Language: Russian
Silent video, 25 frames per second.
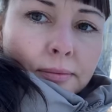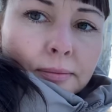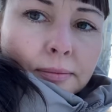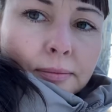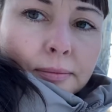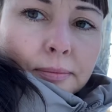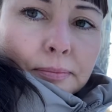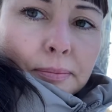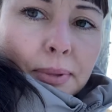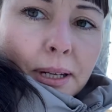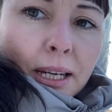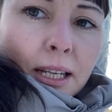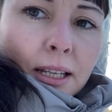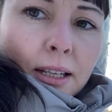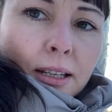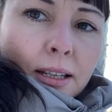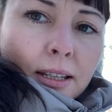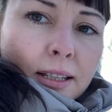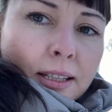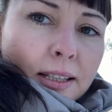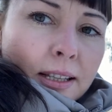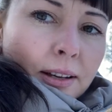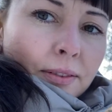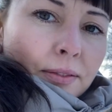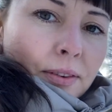При
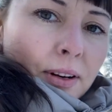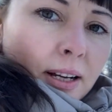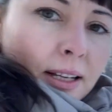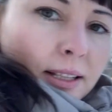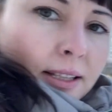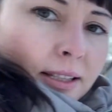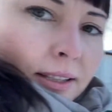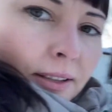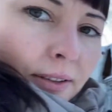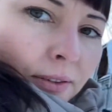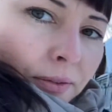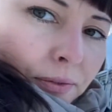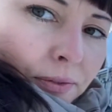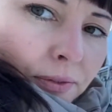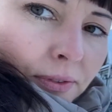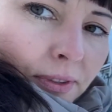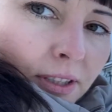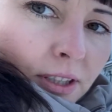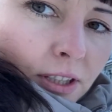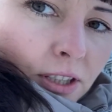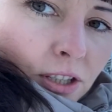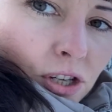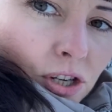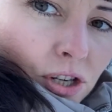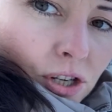реставрации в
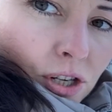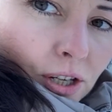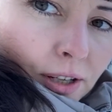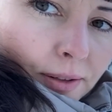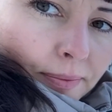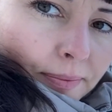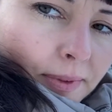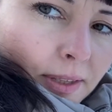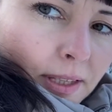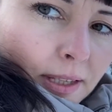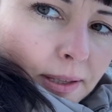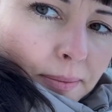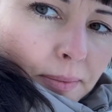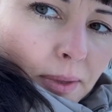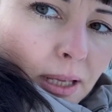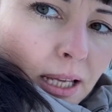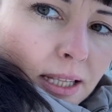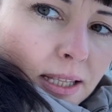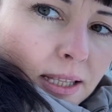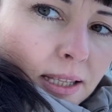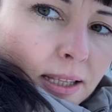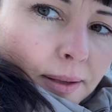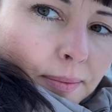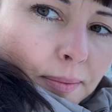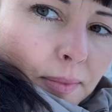
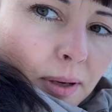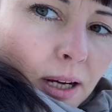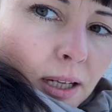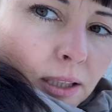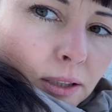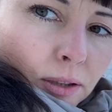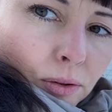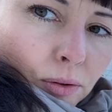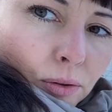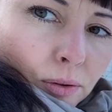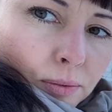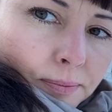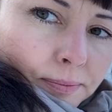2017 году